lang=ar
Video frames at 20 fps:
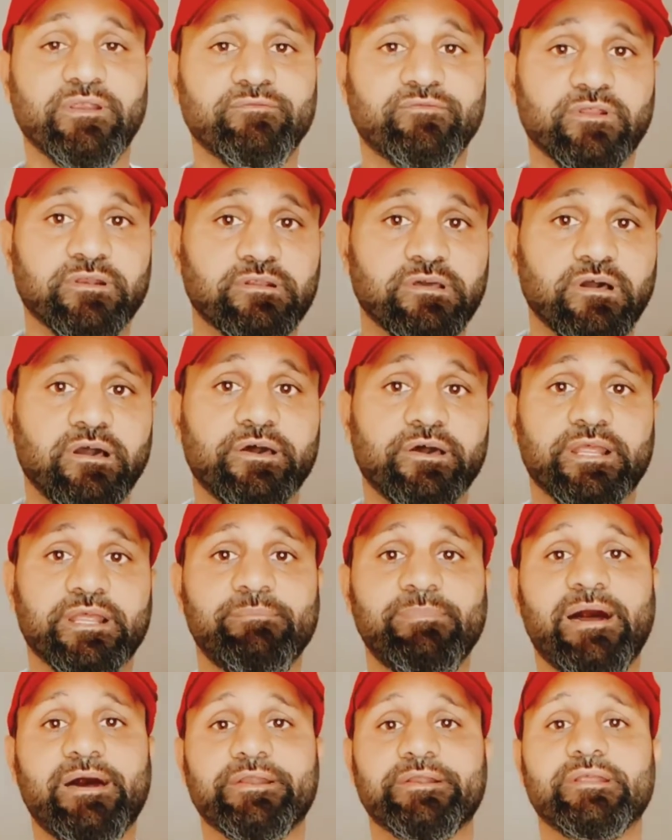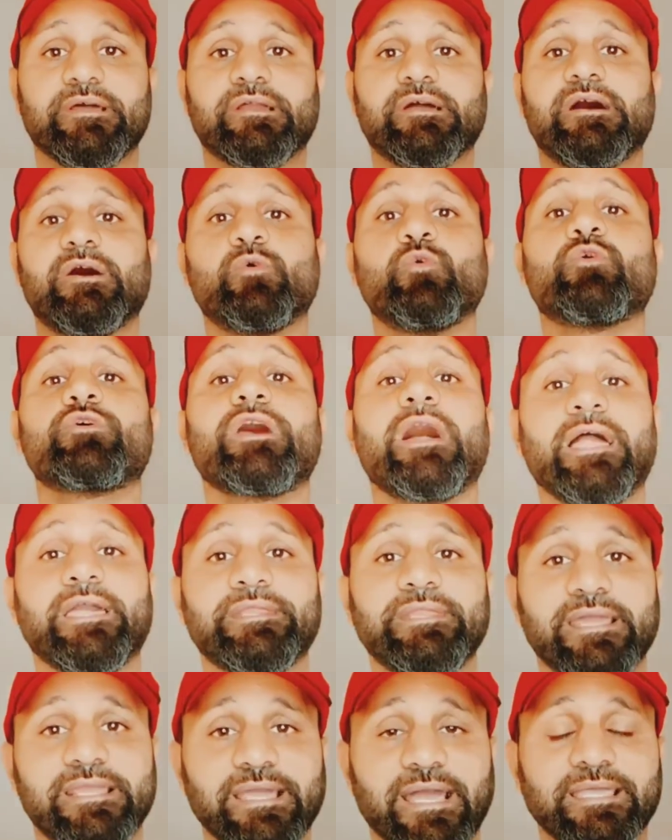في القاهره مع الرجاء وراح
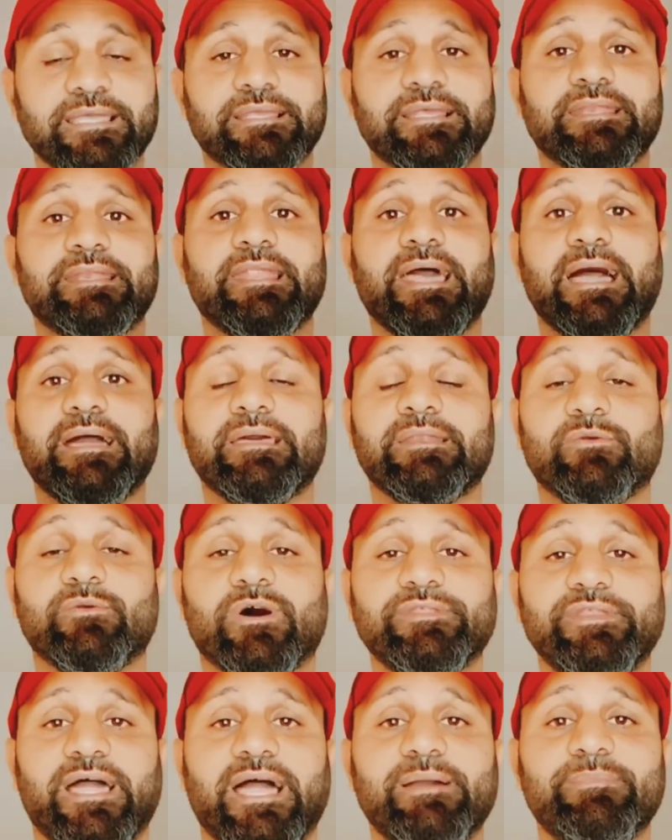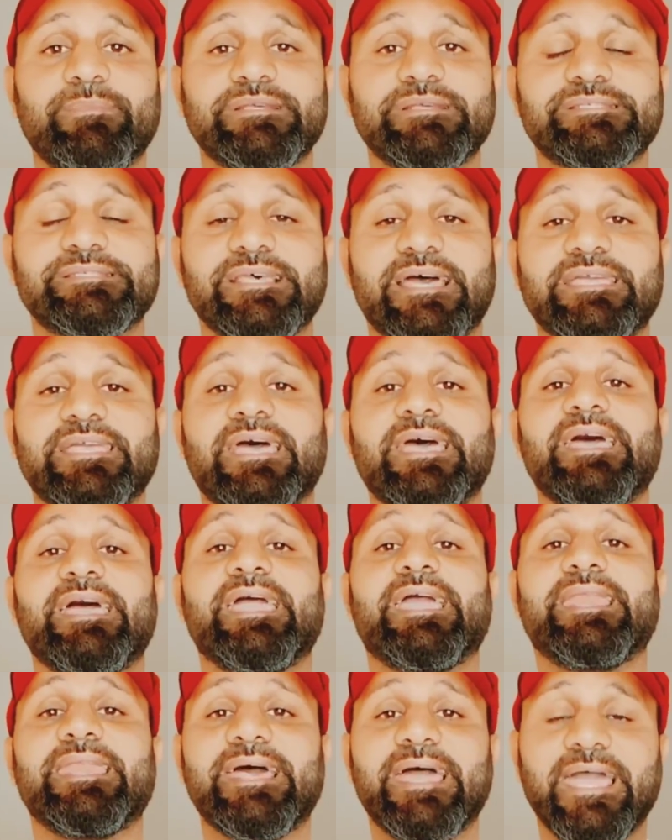هناك الوضع عامل ازاي
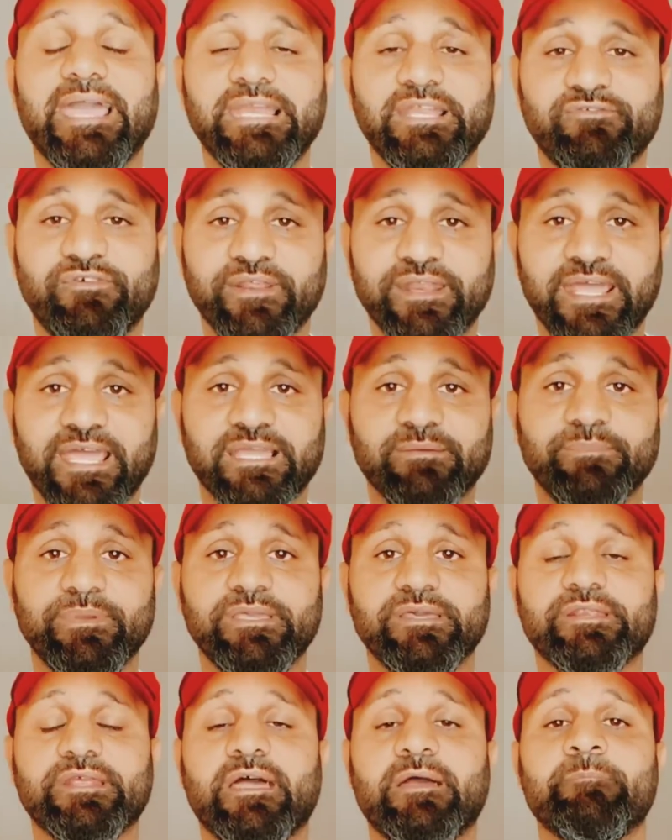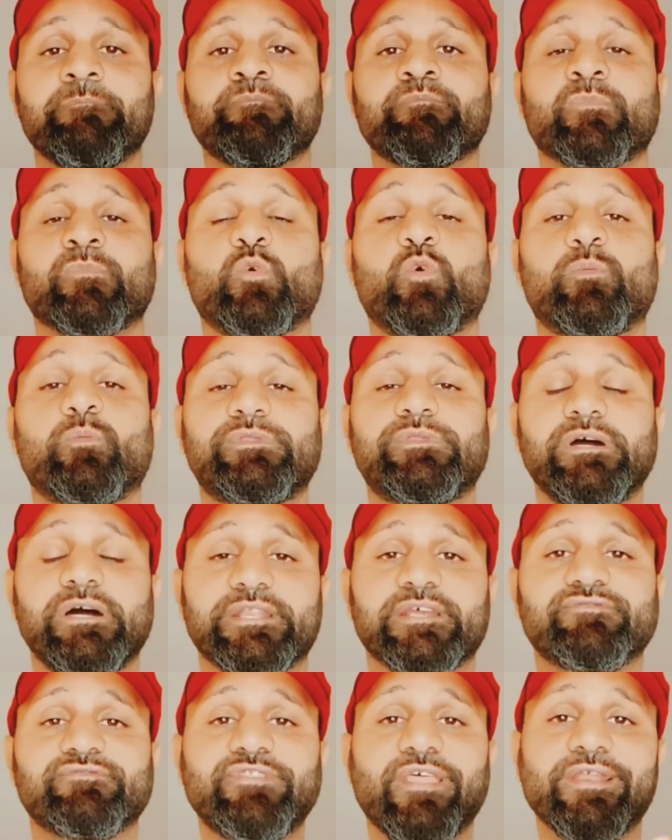الاهلي فرقه كبيره
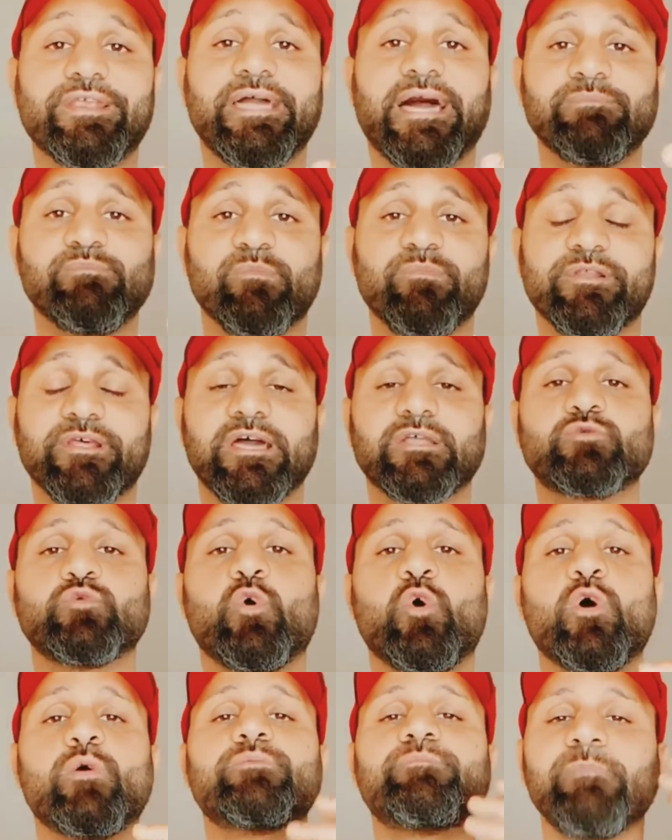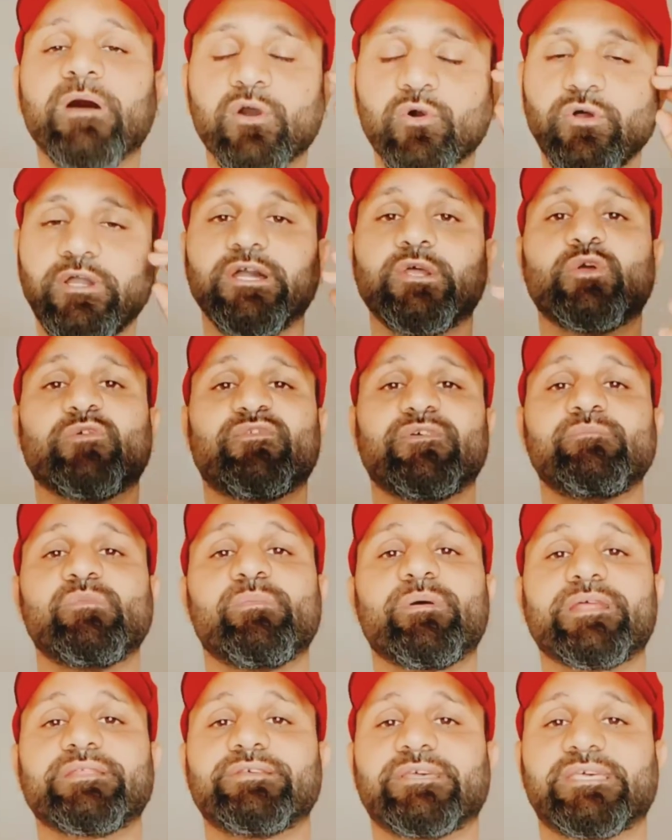وبتعرف ترجع المباراه المباريات وهو دماغه حلو في
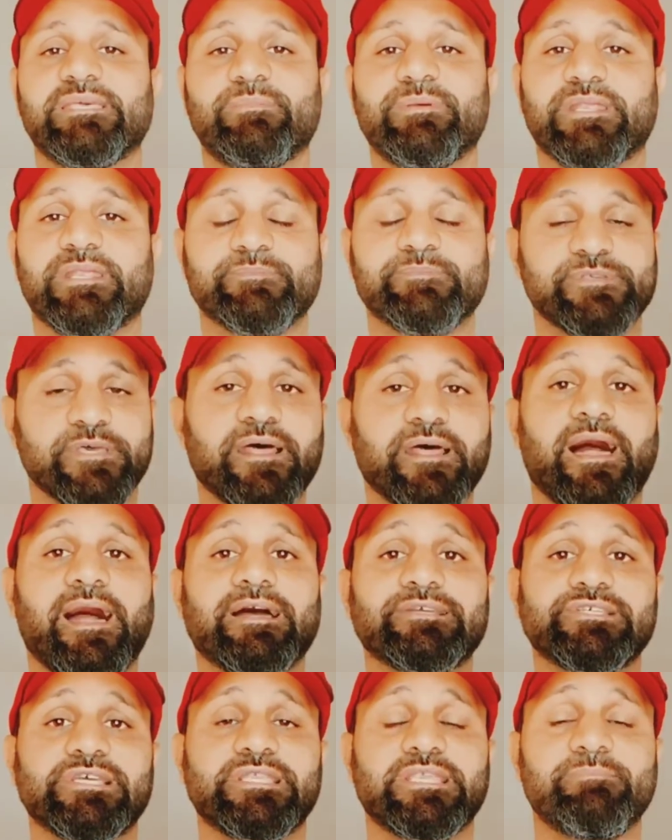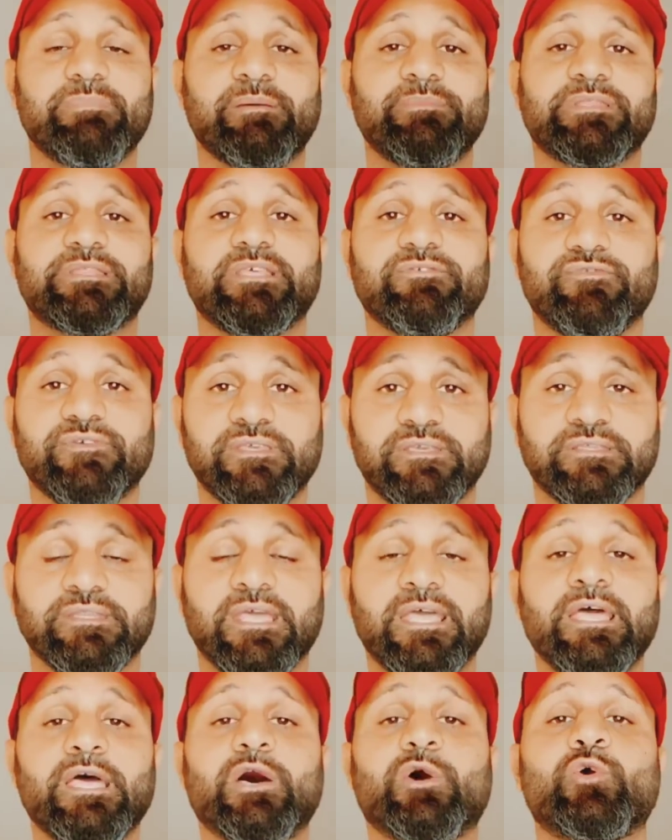المباريات الكبيره بصراحه عشان نبقى متفقين
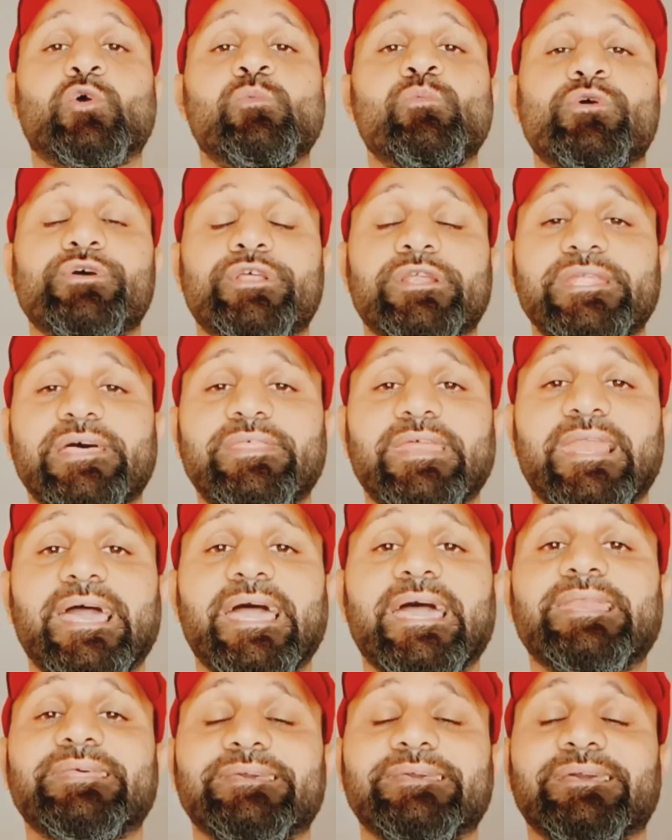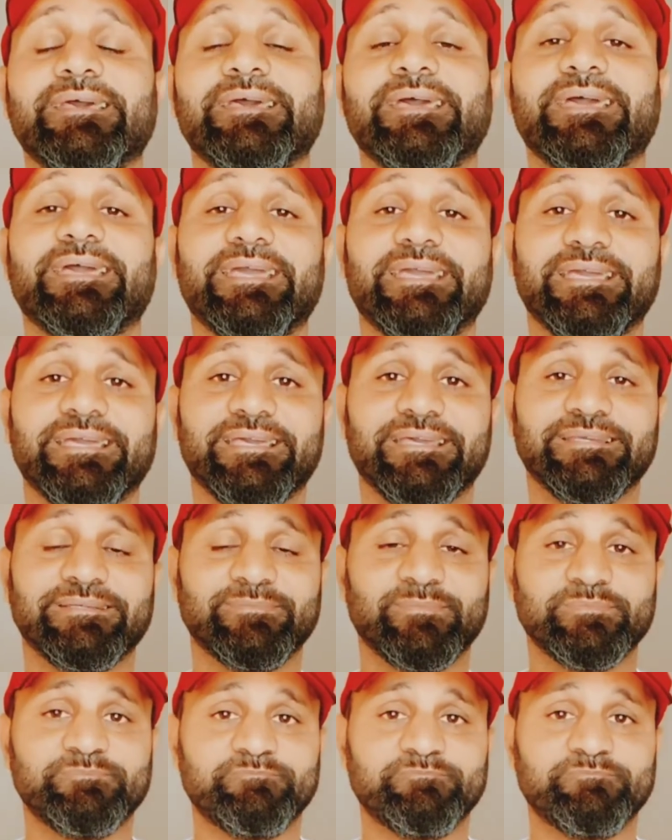جمهور النادي الاهلي آه،